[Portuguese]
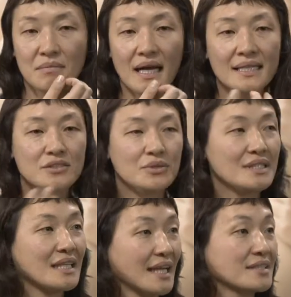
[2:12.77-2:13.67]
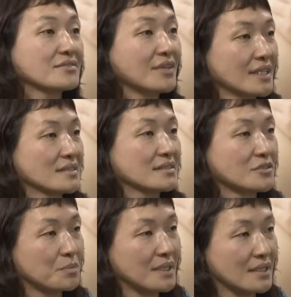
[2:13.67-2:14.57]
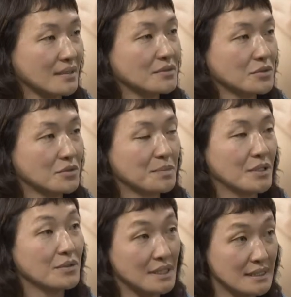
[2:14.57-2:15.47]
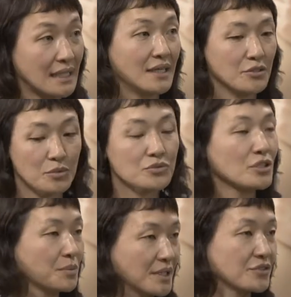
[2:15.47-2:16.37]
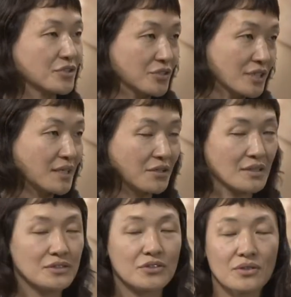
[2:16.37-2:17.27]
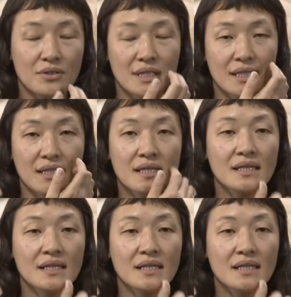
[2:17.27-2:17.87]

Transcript: mais do que três vezes o, o preconizado mundialmente. Acho que é isso que eu coloquei.